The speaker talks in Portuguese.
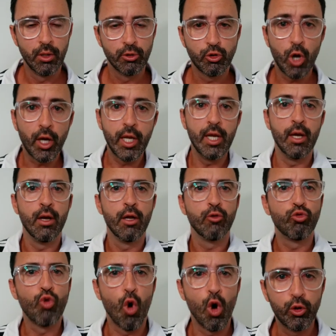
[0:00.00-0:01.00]
Só
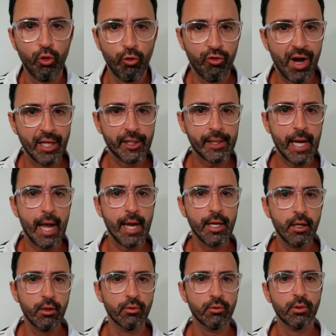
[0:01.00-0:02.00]
que todo
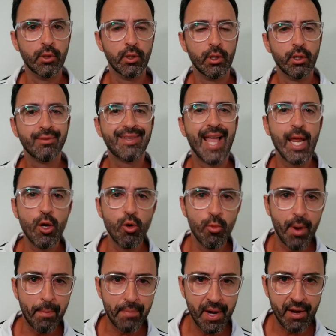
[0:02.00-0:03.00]
vascaíno tem
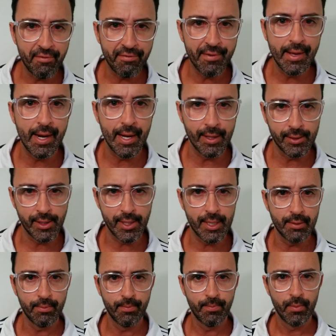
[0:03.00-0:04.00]
uma preferência.